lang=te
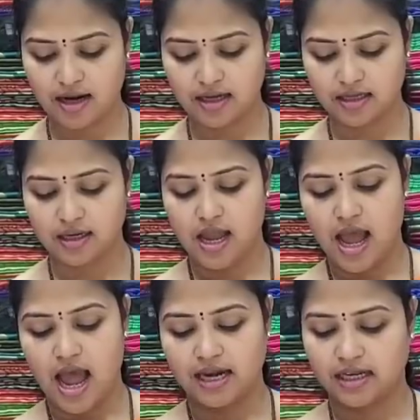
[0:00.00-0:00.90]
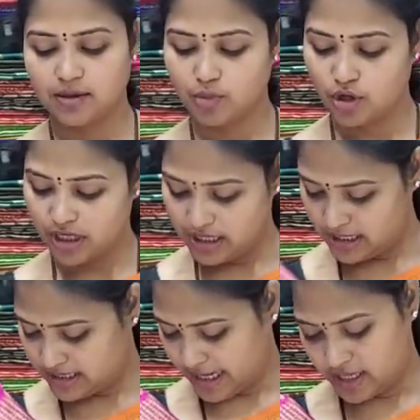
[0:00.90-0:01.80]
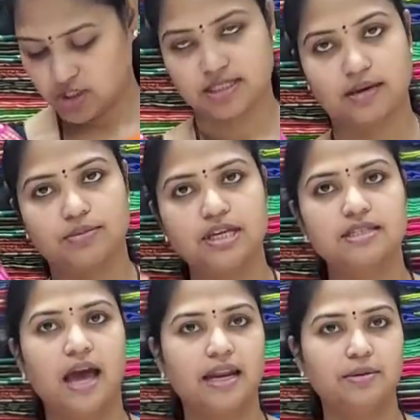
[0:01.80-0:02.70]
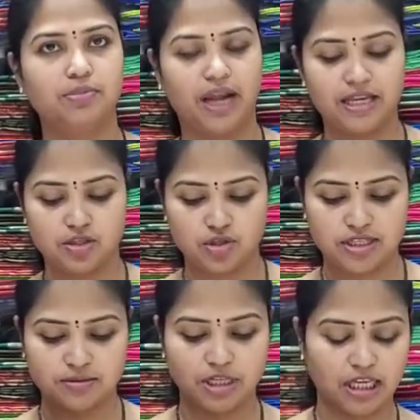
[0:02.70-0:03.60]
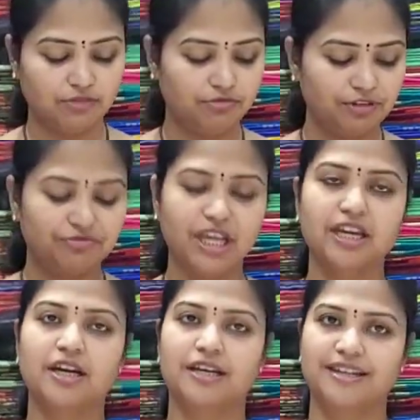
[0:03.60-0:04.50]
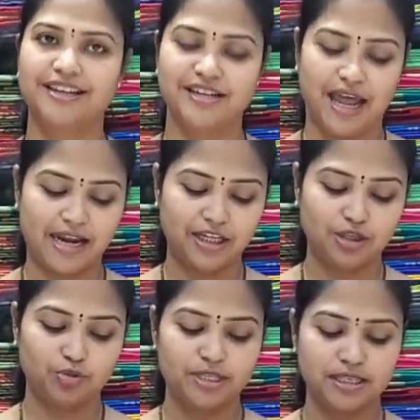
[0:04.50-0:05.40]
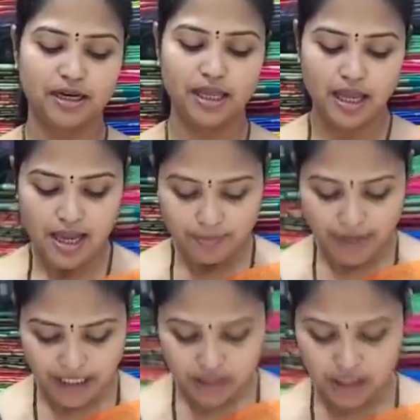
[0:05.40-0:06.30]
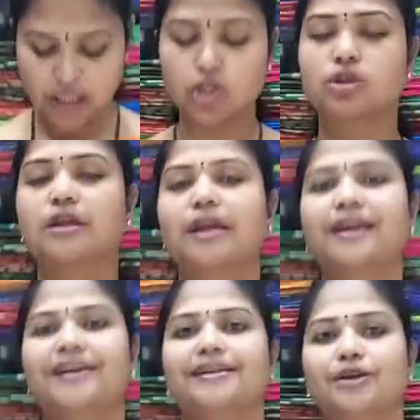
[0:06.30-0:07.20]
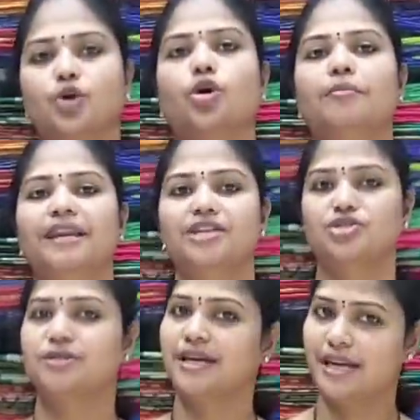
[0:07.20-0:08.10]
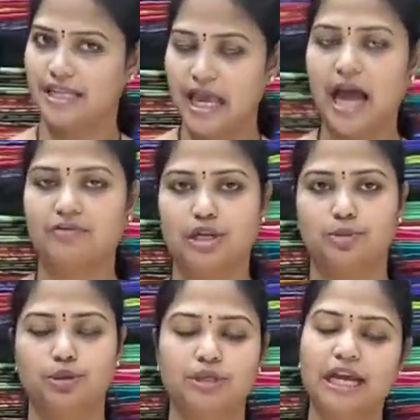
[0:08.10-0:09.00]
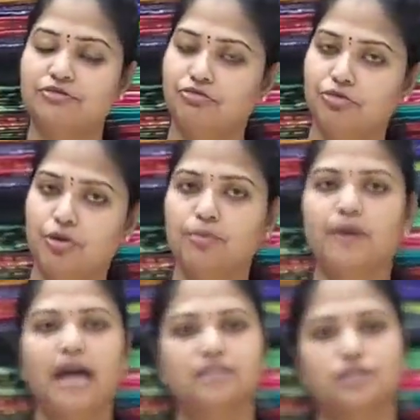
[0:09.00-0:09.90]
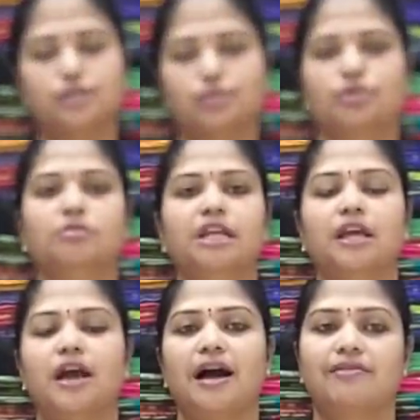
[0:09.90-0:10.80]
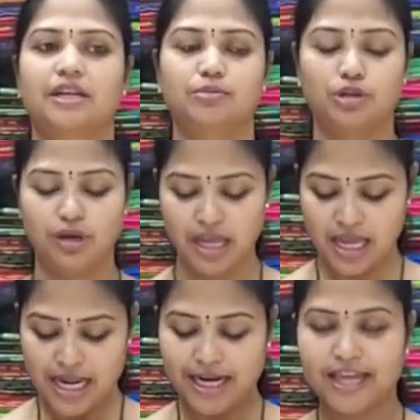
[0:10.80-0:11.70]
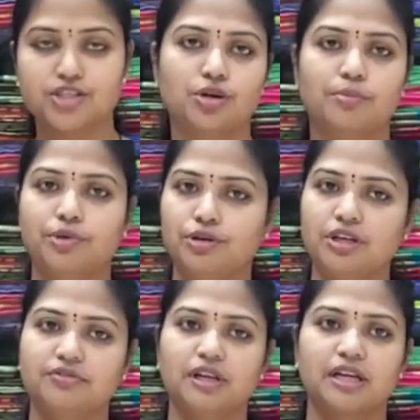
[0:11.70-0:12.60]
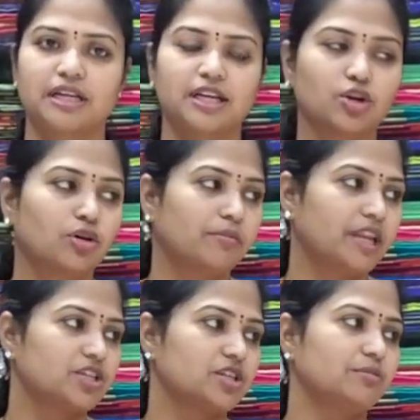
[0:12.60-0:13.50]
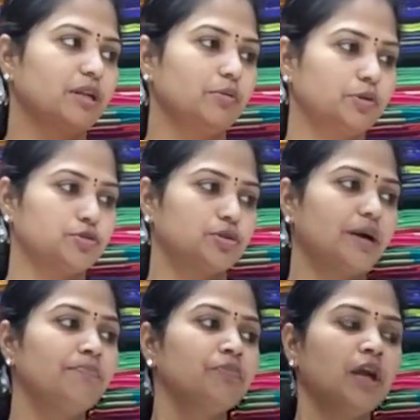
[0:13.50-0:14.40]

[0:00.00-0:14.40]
అండ్ యాంటిక్ బార్డర్ ని డిజైన్ చేసాం ఈ సారీ ప్రైస్ వచ్చేసి మనకి ఫిఫ్టీన్ హండ్రెడ్ అండ్ నైన్టీ రూపీస్ అండి మనకి దీంట్లో త్రీ కలర్ కాంబినేషన్స్ అనేది అవైలబుల్ ఉంటాయి ఫోర్ బ్రాంచెస్ లో కూడా మనకి అవైలబుల్ ఉన్నాయి నెక్స్ట్ ఒక బ్యూటిఫుల్ కలర్ కాంబినేషన్ మనం ఇప్పుడు చూద్దాం